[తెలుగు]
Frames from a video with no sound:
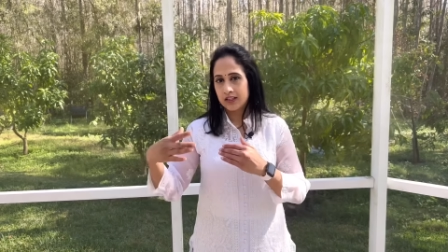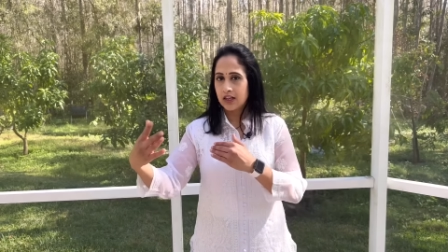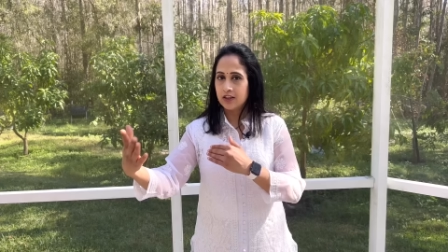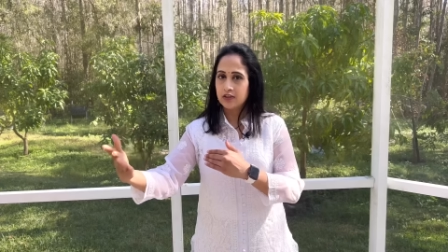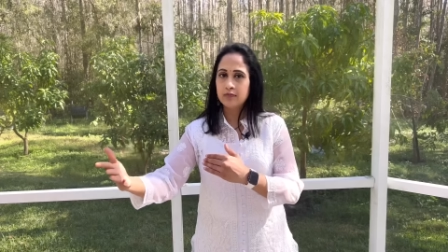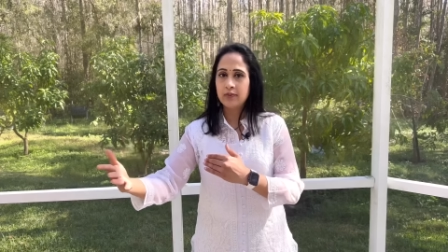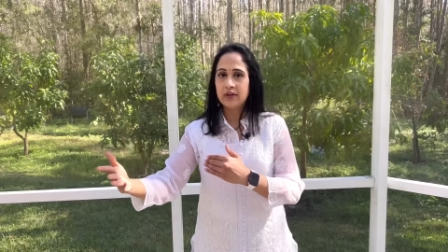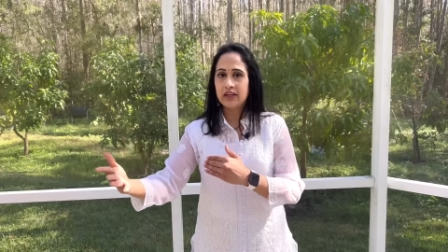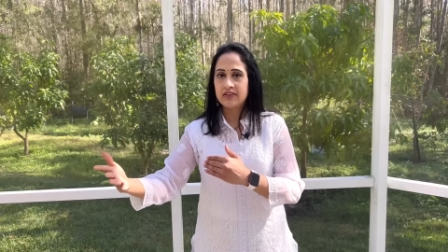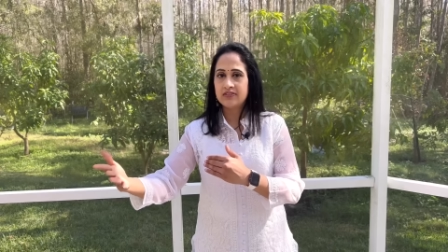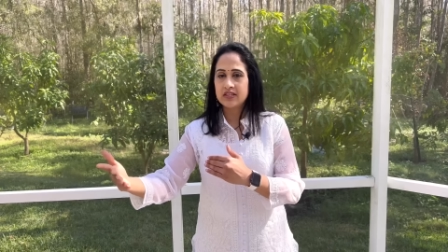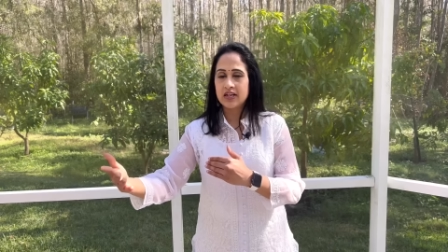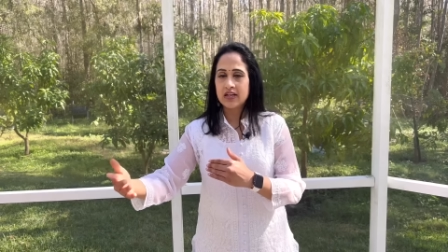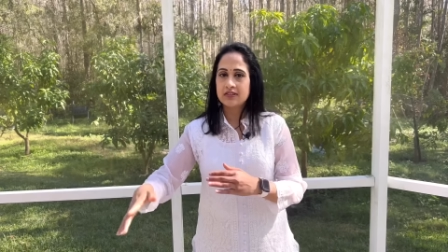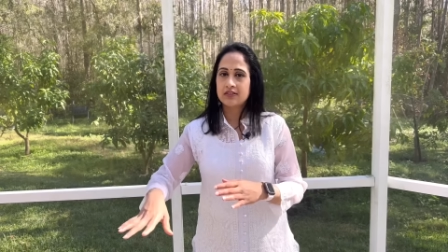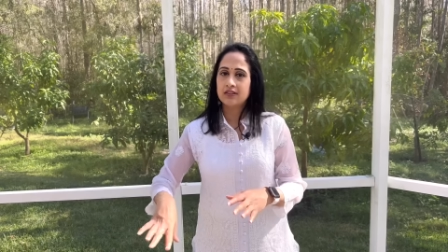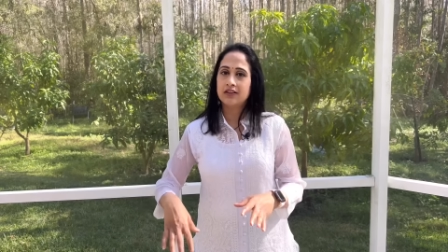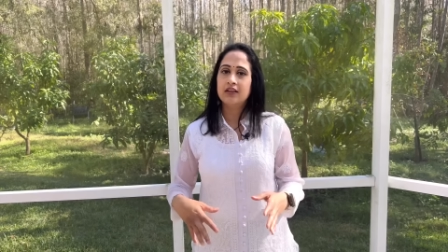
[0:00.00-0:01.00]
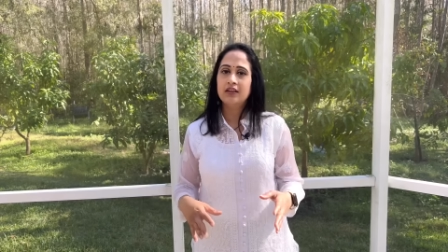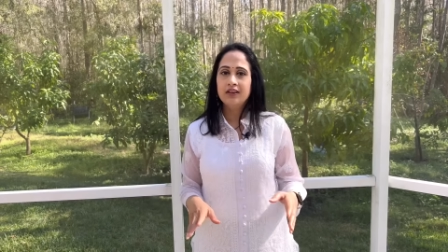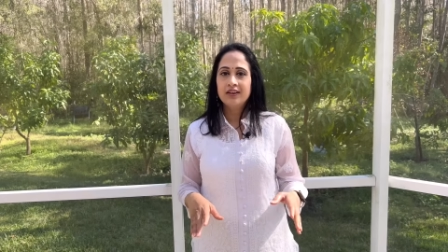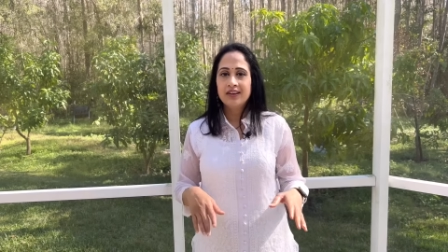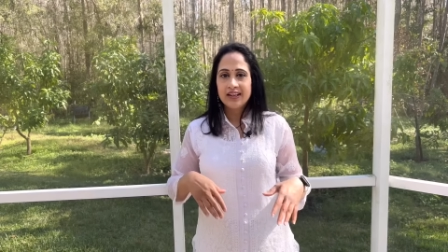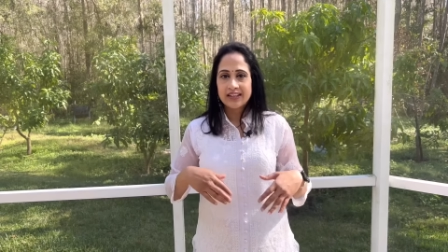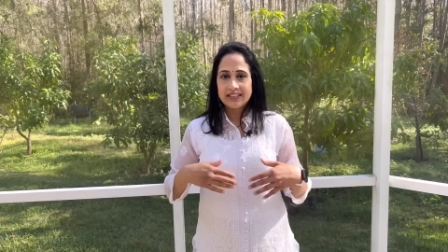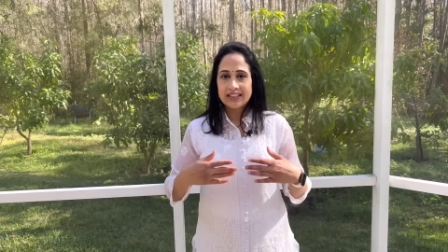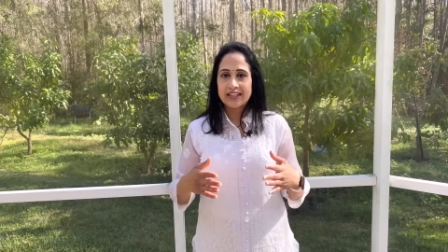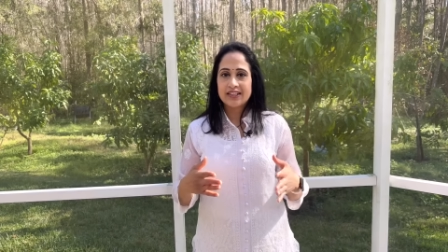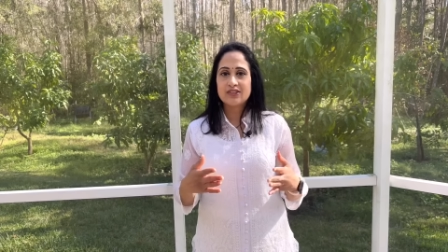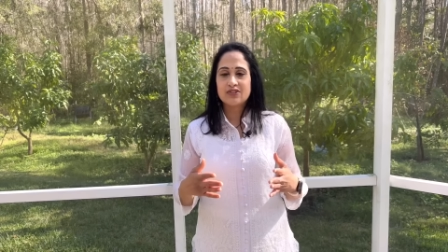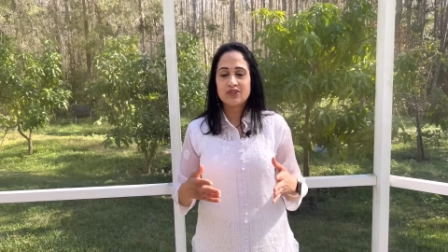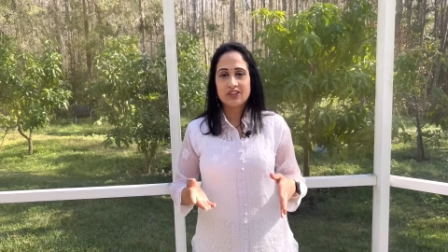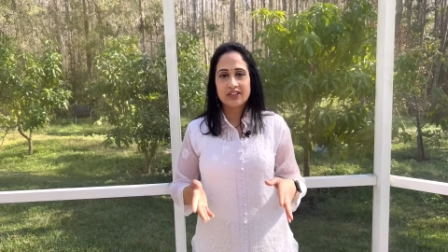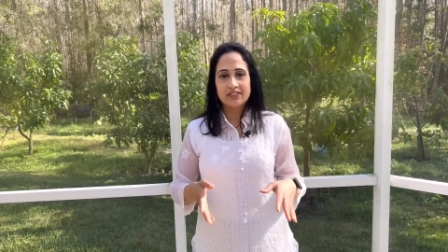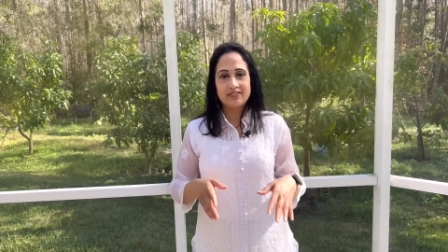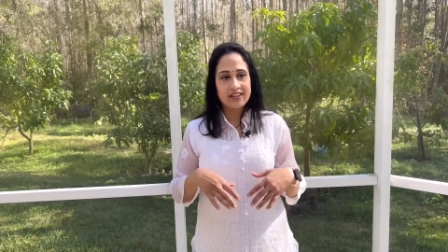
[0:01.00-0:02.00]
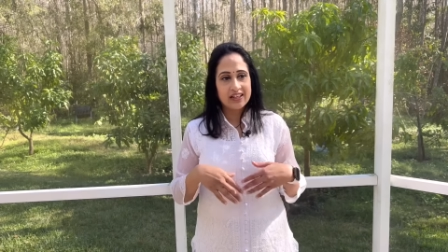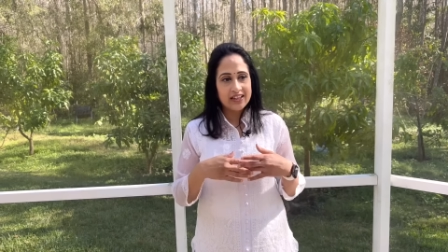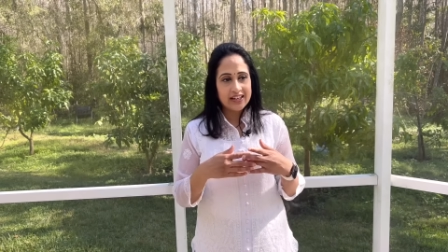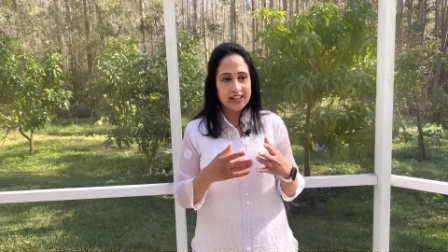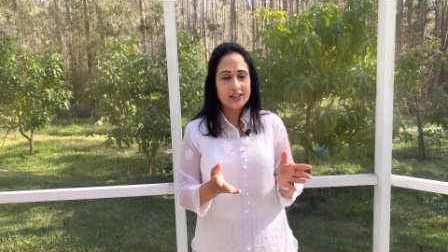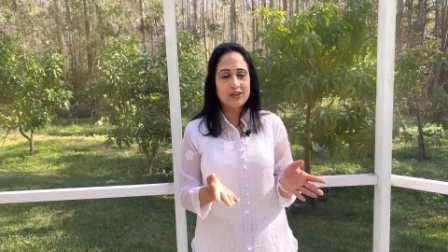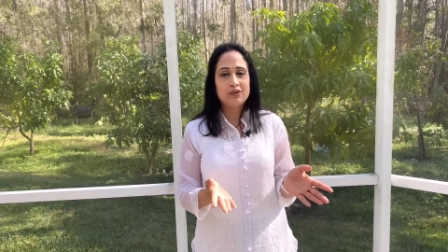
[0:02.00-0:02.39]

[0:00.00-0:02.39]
తను బిలీవ్ చేస్తుంది తను చూడటం వల్ల